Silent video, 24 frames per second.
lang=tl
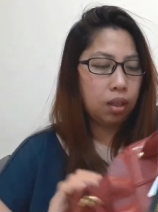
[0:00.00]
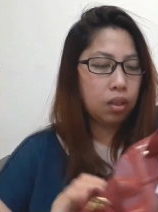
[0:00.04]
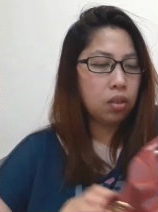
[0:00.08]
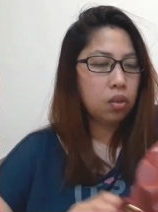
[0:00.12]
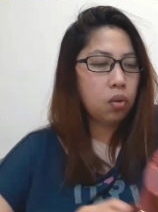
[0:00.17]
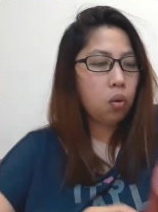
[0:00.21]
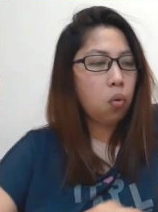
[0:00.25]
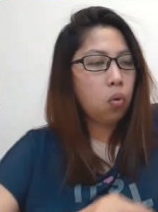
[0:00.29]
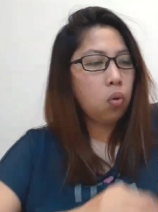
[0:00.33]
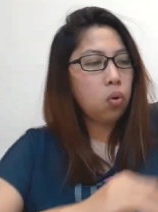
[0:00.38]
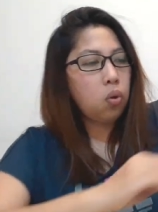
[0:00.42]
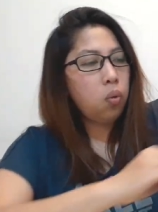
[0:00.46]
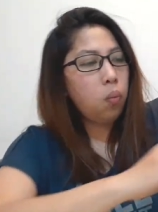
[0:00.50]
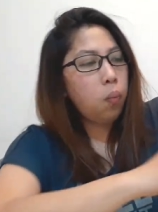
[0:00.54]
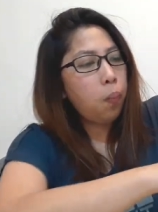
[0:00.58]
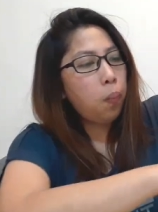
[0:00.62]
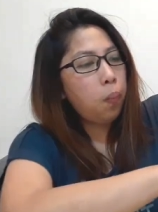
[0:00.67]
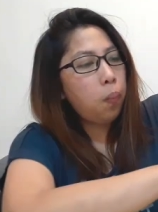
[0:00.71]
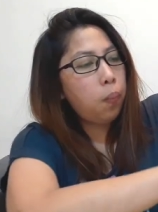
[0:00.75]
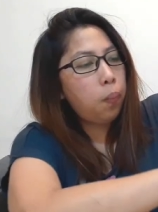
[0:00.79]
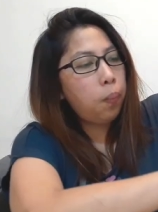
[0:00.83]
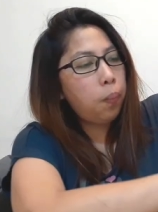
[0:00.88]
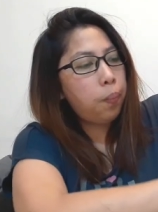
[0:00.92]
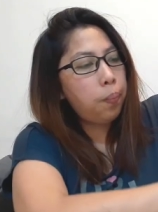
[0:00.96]
so yung
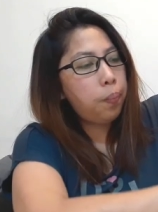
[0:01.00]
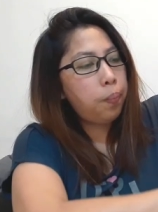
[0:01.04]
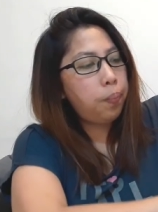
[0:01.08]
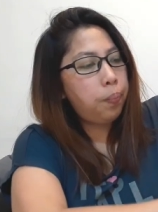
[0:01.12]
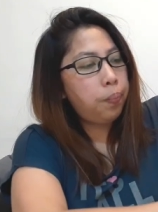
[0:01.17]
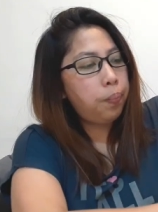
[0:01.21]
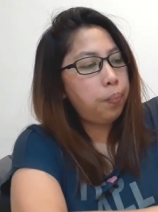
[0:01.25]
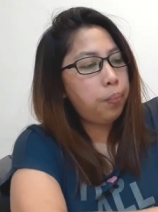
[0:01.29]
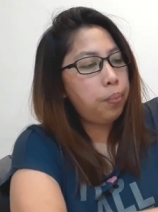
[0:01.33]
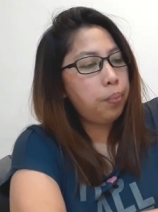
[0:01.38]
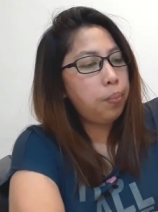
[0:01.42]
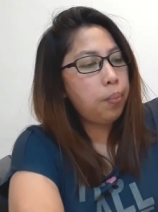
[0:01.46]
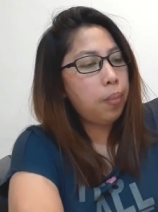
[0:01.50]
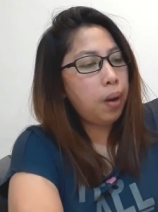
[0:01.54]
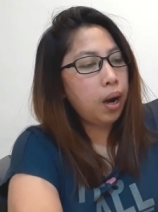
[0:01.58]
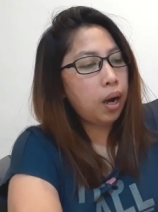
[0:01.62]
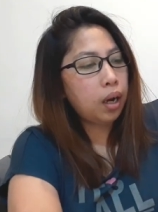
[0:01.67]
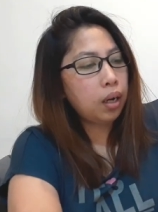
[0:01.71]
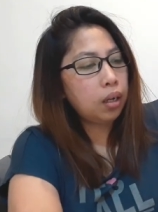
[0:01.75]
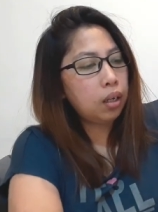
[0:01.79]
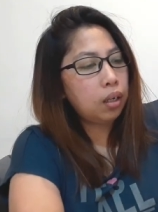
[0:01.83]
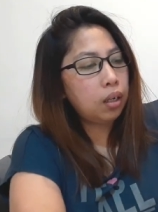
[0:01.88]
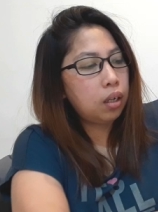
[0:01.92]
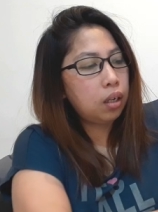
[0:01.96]

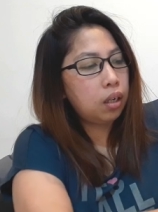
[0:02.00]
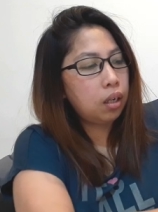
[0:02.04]
bag